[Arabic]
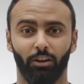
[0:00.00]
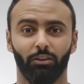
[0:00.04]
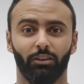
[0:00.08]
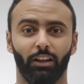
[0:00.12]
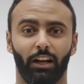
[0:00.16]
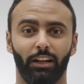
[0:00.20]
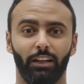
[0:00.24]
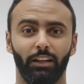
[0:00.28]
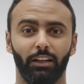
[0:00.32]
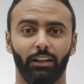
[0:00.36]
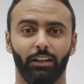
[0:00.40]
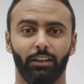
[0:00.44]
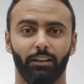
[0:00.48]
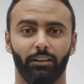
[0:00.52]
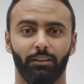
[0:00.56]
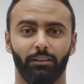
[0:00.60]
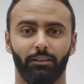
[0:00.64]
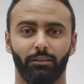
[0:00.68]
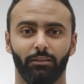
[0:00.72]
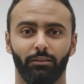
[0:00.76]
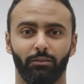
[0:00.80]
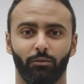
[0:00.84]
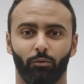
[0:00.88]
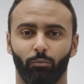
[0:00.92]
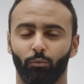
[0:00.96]
ضغط عليك
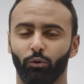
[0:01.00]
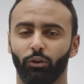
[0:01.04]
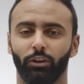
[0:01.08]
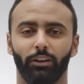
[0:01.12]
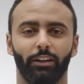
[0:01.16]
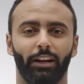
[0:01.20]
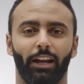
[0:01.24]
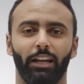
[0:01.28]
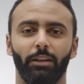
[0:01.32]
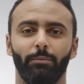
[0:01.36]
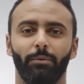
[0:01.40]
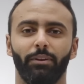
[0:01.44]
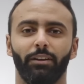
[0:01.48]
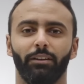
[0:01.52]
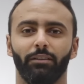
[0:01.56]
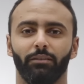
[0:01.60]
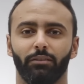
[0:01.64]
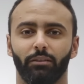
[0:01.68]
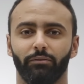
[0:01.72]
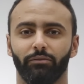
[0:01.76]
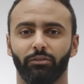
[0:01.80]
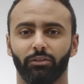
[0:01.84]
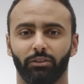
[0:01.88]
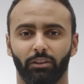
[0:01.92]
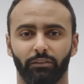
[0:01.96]
ممكن اللعيبه
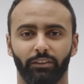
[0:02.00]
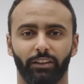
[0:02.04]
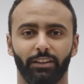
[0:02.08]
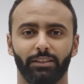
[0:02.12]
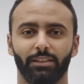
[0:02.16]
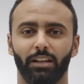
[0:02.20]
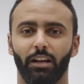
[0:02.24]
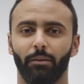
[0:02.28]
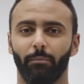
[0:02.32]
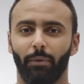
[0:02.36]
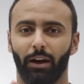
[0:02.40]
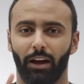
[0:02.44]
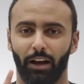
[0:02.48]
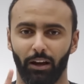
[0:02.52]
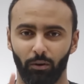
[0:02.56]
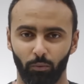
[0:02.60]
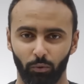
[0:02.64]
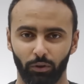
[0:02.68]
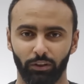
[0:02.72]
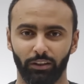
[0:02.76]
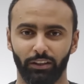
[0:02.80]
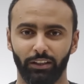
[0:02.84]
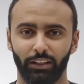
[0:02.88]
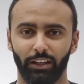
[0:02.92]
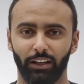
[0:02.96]
تفقد تركيزها مع
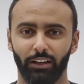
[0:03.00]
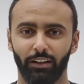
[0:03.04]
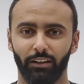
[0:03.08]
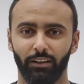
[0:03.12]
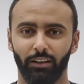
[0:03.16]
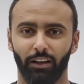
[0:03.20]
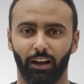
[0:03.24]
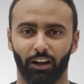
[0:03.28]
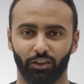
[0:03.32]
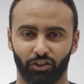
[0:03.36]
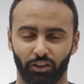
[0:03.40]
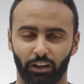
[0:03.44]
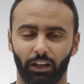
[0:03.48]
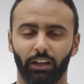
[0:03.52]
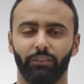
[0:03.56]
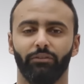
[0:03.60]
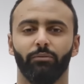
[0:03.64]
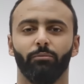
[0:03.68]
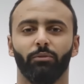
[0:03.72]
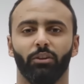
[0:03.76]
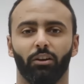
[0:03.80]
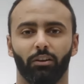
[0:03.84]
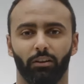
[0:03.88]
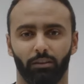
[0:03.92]
اول دقيقه عشان خايفين من